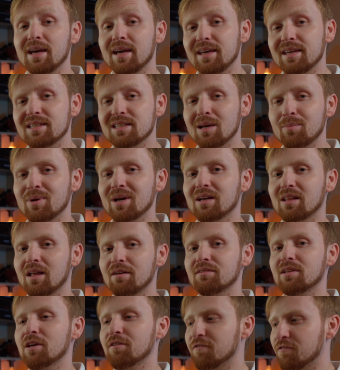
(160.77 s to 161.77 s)
И самая
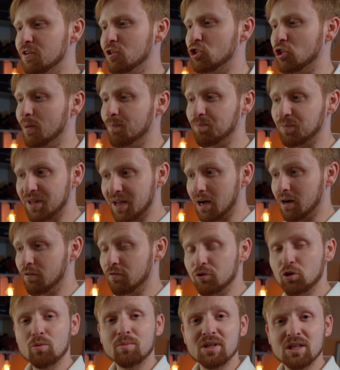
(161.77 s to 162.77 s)
главная фича, да,
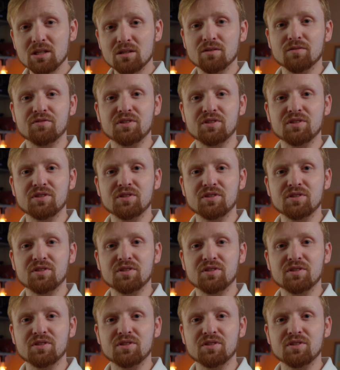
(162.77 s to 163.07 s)
в нем есть